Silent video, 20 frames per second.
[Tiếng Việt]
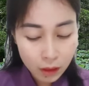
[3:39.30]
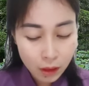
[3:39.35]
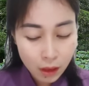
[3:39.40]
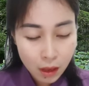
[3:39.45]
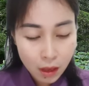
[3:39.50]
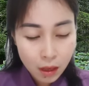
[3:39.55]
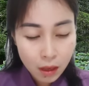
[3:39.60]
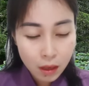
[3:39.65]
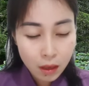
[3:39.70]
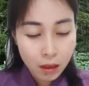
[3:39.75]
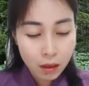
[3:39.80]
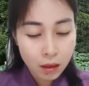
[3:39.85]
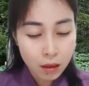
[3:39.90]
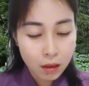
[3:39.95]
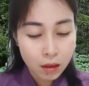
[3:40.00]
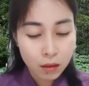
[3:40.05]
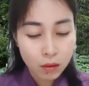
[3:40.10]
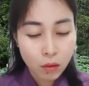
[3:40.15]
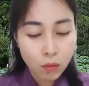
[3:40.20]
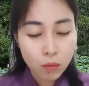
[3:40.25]
thì à,
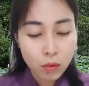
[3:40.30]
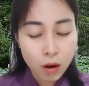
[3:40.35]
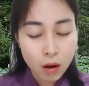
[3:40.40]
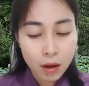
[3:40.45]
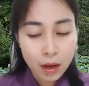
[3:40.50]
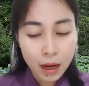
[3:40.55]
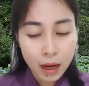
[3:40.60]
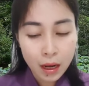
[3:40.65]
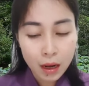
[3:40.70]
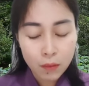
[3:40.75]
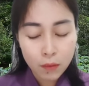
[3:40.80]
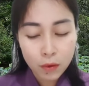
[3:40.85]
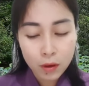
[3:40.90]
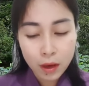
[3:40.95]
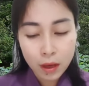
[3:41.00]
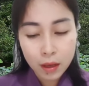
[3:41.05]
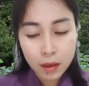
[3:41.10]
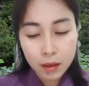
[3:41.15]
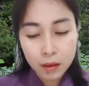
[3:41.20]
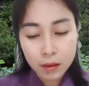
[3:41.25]
cũng khó khăn lắm quý vị
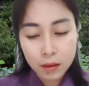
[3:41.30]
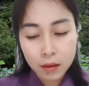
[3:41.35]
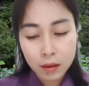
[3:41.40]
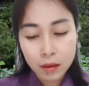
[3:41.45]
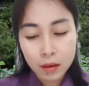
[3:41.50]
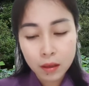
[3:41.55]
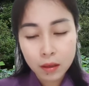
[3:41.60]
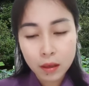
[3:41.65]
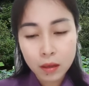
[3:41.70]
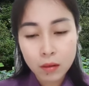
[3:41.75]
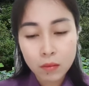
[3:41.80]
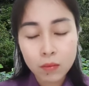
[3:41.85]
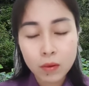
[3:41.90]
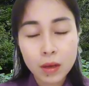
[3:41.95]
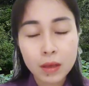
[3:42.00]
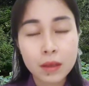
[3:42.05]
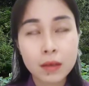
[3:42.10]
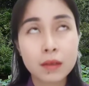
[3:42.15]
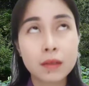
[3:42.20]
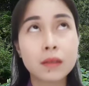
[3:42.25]
rồi tới cái lúc đó tự
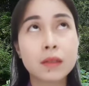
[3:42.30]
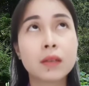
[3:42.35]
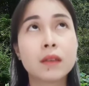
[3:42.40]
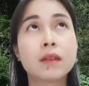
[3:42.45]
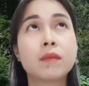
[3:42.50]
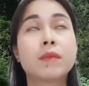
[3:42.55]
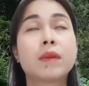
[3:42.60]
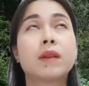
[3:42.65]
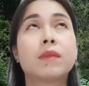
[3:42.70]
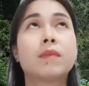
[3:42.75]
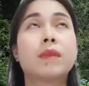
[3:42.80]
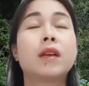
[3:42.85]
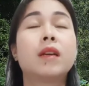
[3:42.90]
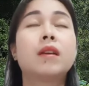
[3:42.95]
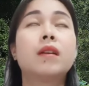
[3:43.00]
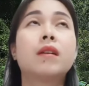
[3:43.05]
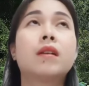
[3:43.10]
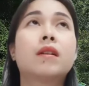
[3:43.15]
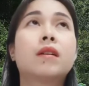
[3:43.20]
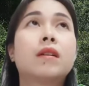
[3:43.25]
nhiên mình mới
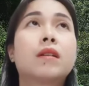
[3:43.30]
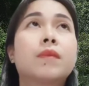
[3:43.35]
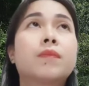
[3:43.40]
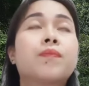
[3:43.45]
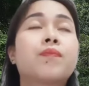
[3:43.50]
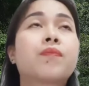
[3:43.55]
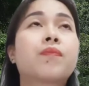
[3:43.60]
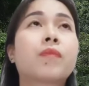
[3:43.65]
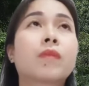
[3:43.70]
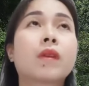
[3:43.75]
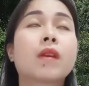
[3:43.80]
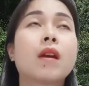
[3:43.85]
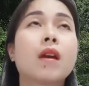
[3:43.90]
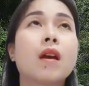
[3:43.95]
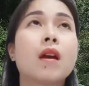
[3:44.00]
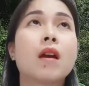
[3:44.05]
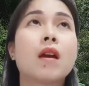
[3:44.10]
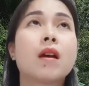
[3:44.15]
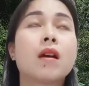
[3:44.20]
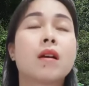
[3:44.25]
à,
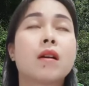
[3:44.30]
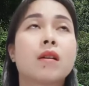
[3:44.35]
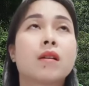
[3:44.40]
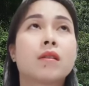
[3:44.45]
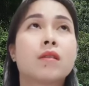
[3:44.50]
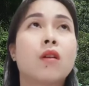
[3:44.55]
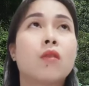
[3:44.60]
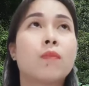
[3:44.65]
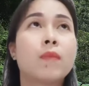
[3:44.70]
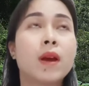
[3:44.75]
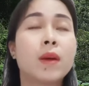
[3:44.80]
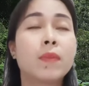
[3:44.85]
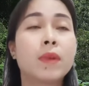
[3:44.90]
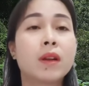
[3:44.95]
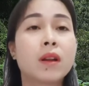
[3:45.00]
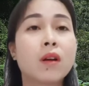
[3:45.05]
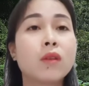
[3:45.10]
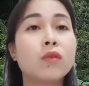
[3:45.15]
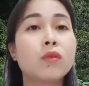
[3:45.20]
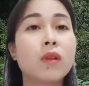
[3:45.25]
giọt miệng mình nói tôi
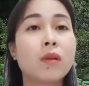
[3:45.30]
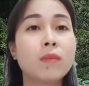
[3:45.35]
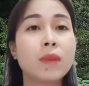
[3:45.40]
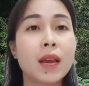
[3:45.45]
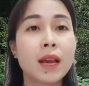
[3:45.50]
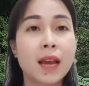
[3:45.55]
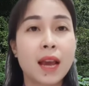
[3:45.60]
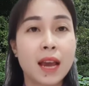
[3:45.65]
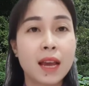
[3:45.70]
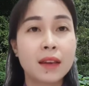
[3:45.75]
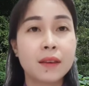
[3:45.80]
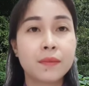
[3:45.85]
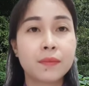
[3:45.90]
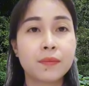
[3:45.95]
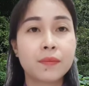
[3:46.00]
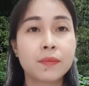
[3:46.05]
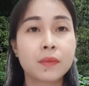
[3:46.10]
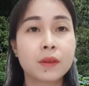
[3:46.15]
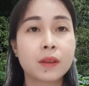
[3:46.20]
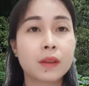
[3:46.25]
đóng vai khác là
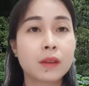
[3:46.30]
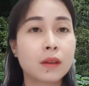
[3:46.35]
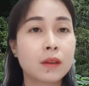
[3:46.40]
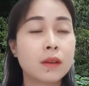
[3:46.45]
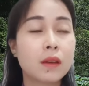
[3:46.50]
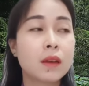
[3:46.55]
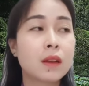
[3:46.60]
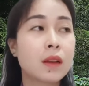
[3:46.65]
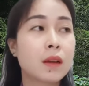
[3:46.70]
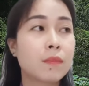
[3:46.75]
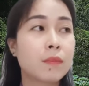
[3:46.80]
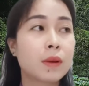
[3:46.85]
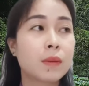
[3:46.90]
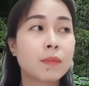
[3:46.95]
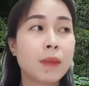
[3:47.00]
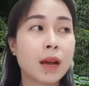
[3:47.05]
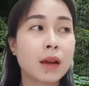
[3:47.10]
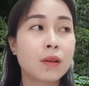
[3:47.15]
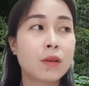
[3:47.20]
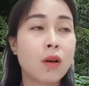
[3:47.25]
tự nhiên là mình mặc
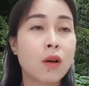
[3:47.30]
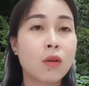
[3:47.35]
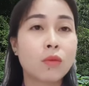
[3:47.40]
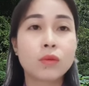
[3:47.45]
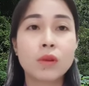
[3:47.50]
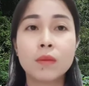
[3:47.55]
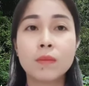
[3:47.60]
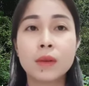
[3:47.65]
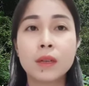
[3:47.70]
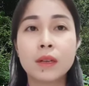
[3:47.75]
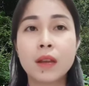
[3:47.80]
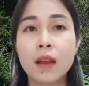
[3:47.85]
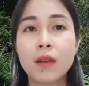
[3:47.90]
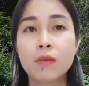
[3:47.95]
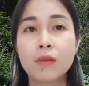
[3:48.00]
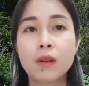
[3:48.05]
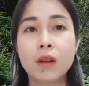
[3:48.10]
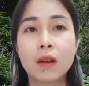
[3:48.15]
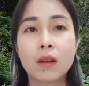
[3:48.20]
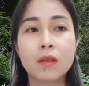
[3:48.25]
đồ đó mình đeo này nọ
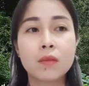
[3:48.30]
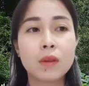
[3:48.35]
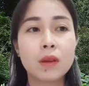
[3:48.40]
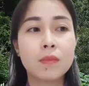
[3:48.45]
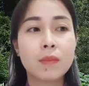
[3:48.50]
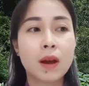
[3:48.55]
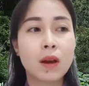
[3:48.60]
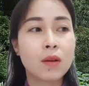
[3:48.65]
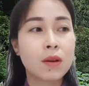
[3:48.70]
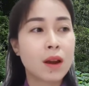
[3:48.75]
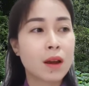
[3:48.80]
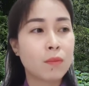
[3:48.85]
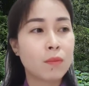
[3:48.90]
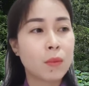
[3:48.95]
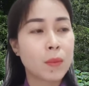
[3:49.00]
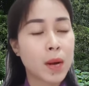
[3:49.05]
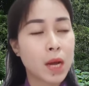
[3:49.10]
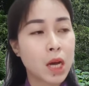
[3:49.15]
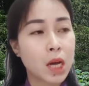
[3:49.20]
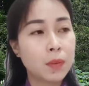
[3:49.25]
giống như bà hội đồng mà mình
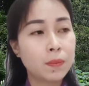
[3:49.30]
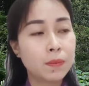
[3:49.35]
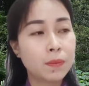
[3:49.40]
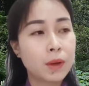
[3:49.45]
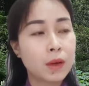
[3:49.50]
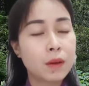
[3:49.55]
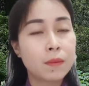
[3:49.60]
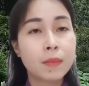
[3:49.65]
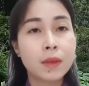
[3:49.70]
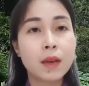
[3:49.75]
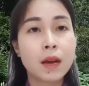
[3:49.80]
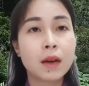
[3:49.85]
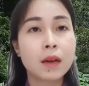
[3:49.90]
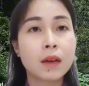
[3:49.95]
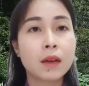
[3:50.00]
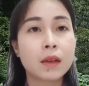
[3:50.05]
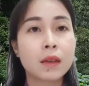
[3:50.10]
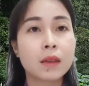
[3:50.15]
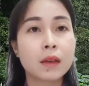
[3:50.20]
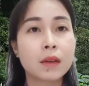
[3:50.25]
ốm bây giờ thì
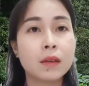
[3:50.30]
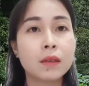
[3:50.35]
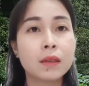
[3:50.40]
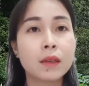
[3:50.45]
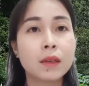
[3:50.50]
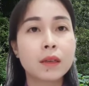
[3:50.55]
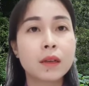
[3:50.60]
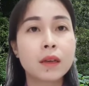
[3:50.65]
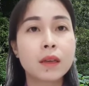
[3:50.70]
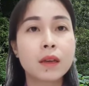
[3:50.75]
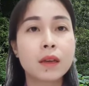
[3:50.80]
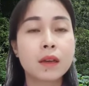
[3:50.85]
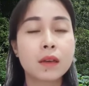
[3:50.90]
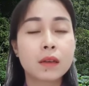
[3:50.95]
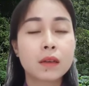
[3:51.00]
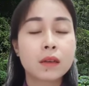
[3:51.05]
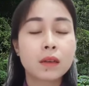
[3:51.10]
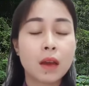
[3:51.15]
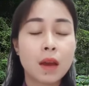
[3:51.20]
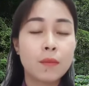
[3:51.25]
tự nhiên cái ờ,
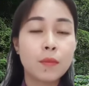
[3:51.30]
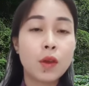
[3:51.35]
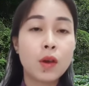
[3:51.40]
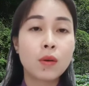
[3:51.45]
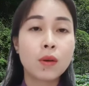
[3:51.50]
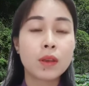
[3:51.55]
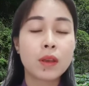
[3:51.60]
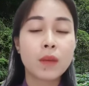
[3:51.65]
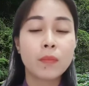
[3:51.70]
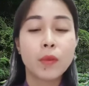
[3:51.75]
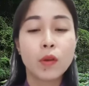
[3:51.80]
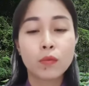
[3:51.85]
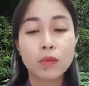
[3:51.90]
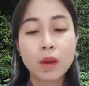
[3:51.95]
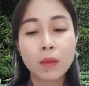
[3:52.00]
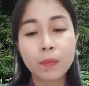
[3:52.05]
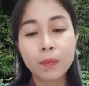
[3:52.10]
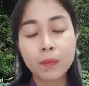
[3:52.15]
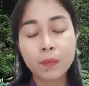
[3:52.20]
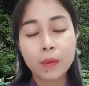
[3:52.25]
em vô cái nhóm youtube
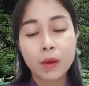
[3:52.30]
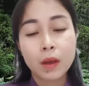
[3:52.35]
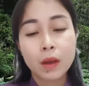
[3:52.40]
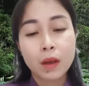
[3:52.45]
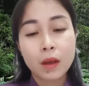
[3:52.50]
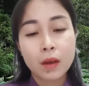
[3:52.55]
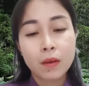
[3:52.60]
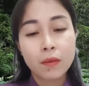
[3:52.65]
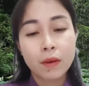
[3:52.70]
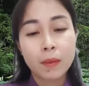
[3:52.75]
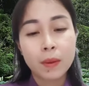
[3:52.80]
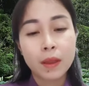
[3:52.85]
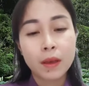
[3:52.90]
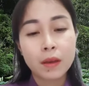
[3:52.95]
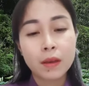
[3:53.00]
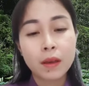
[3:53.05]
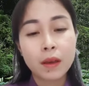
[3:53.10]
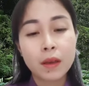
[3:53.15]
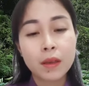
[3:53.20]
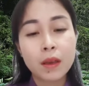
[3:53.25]
và tự nhiên cái
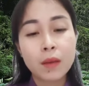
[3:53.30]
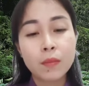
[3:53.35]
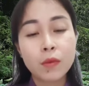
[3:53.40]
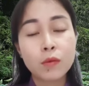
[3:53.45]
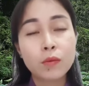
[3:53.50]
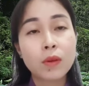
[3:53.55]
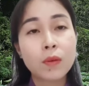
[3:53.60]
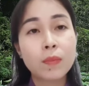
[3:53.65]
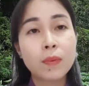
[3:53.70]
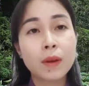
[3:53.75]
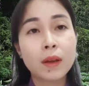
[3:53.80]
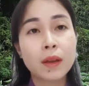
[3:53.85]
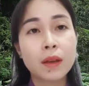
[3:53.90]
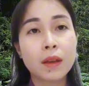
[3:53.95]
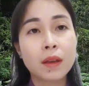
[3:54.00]
nhóm youtube thì